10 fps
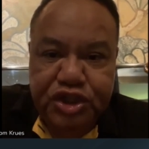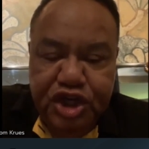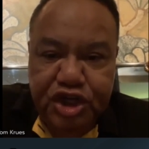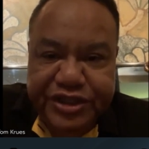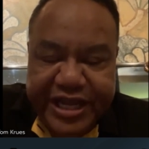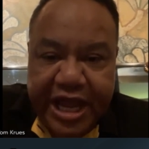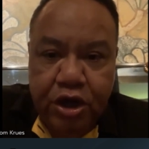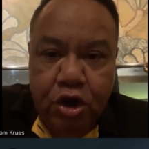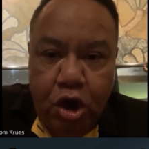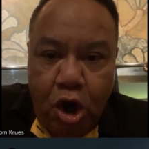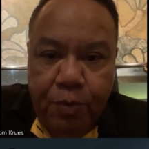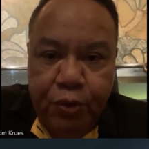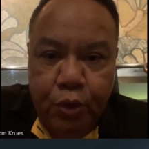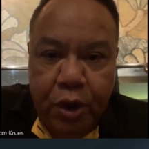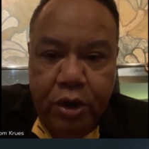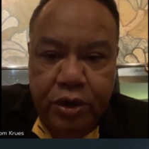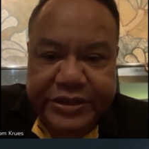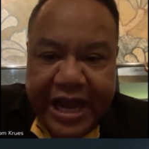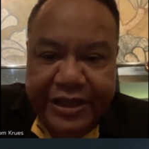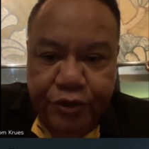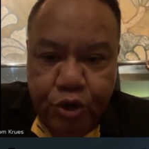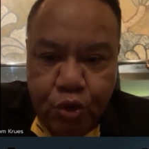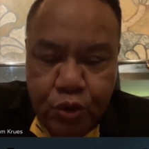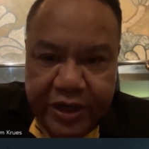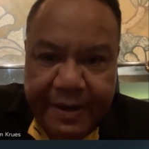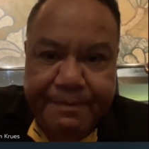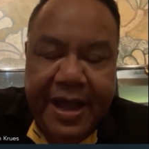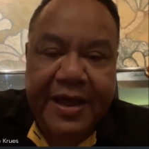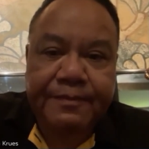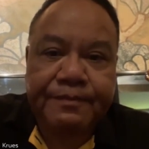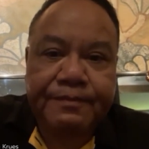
ชื่อเสียงของครอบครัวของชาติตระกูลกลับมา